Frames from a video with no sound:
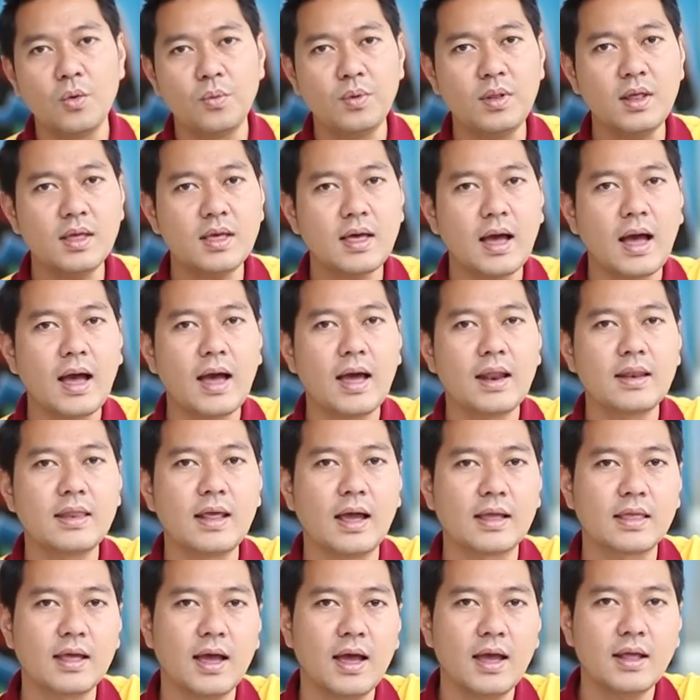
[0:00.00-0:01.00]
วิธีการ
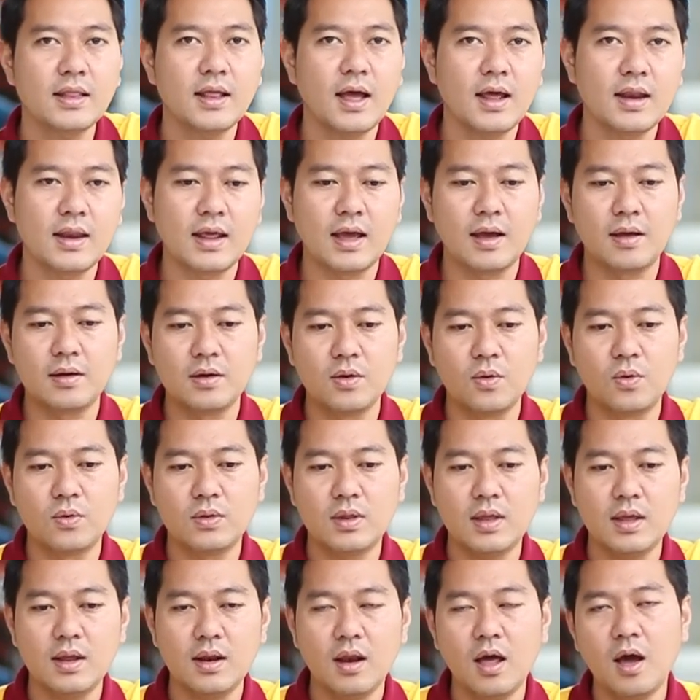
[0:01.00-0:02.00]
อยากจะให้ท่านเนี่ยดู
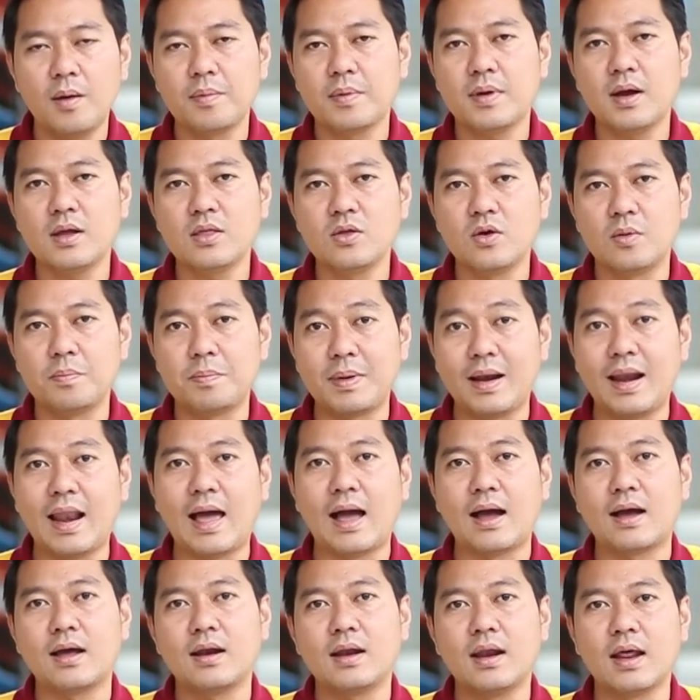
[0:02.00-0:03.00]
ที่รอบเครื่องยนต์เป็นห
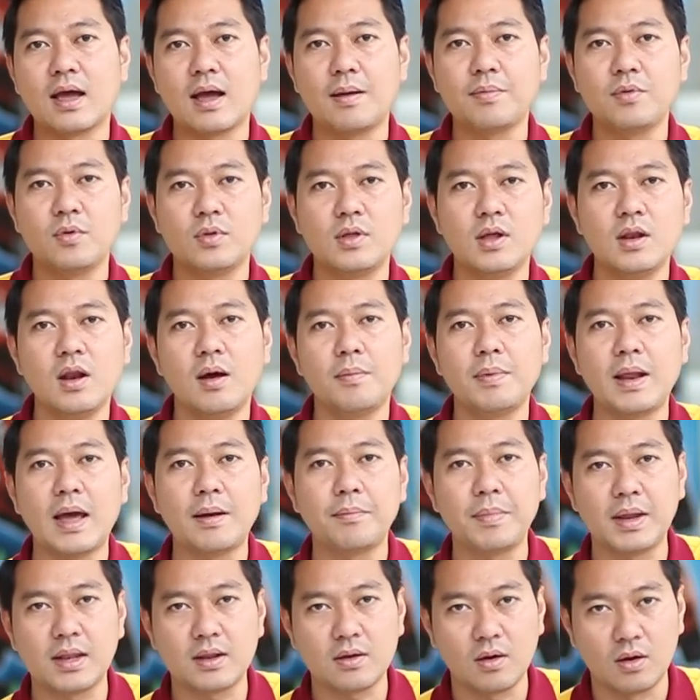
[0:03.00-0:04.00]
ลักนะครับ อยู่ที่รอบแร
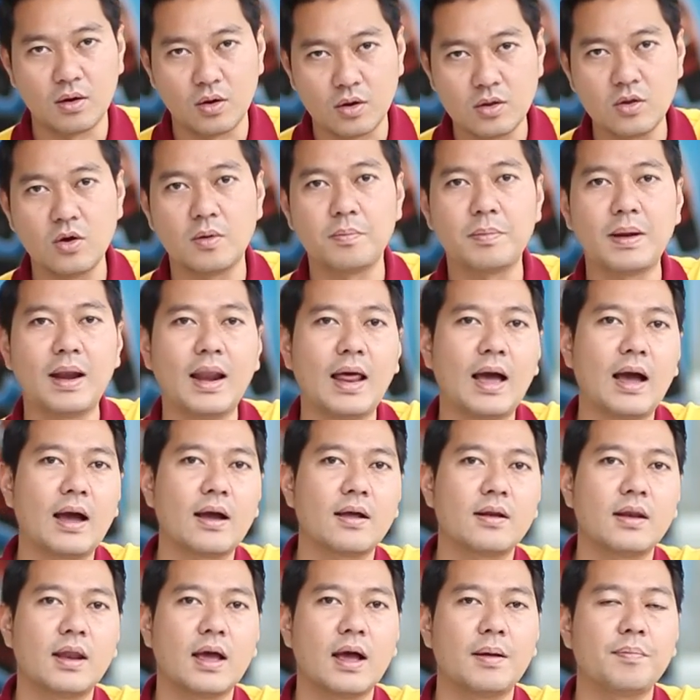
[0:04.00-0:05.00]
งบิดของรถยนต์เป็นหลัก
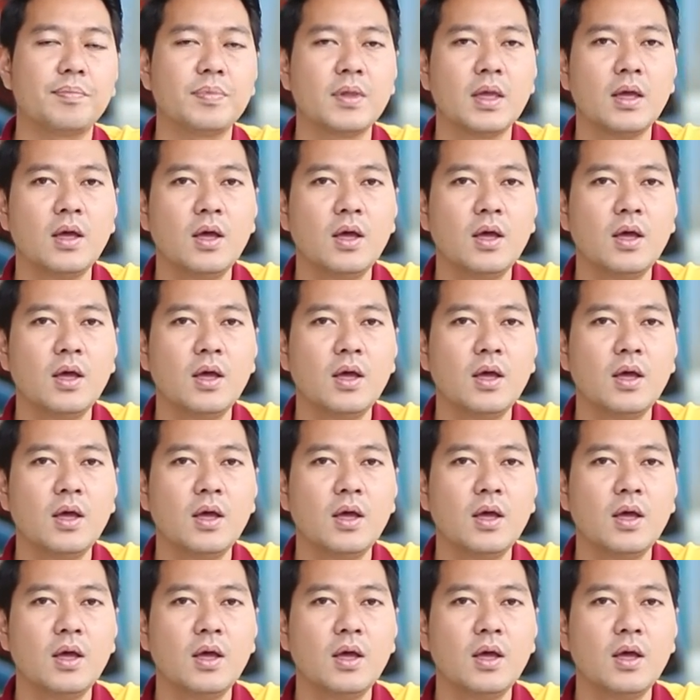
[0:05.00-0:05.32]
นะครับ